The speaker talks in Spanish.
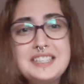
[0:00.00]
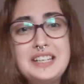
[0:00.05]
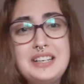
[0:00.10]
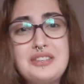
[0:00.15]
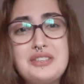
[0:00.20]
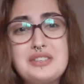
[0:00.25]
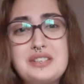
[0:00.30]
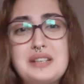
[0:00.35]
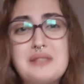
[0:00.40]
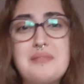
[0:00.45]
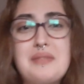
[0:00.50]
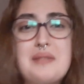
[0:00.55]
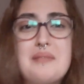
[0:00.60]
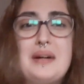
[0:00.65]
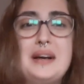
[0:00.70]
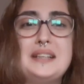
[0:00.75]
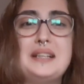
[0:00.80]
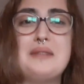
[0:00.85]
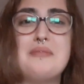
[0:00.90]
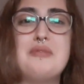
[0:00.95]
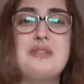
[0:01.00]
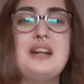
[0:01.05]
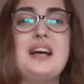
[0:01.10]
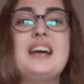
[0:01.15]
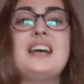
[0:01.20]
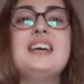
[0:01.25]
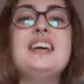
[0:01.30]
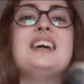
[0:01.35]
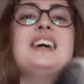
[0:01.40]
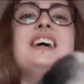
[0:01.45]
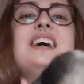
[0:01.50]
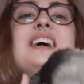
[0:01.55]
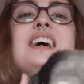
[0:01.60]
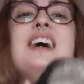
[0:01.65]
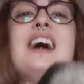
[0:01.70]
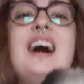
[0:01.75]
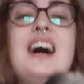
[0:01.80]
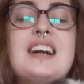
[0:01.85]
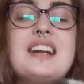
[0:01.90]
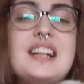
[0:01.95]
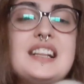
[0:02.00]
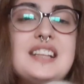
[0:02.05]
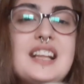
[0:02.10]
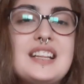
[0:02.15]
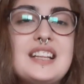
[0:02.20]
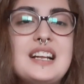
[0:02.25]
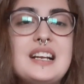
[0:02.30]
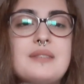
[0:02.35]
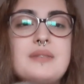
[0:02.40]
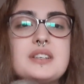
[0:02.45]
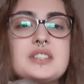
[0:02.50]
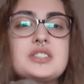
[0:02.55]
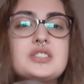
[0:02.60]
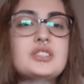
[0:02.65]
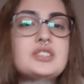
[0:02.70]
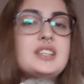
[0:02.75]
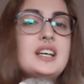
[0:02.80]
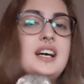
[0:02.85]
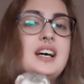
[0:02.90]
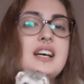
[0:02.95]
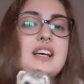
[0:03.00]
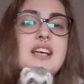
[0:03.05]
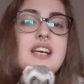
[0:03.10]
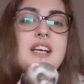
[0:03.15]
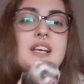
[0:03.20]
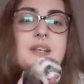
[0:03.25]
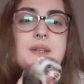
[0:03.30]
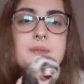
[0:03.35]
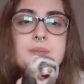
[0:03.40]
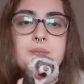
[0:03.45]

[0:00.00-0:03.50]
si no se me mata por ahí. Haré el tag de la mascota y...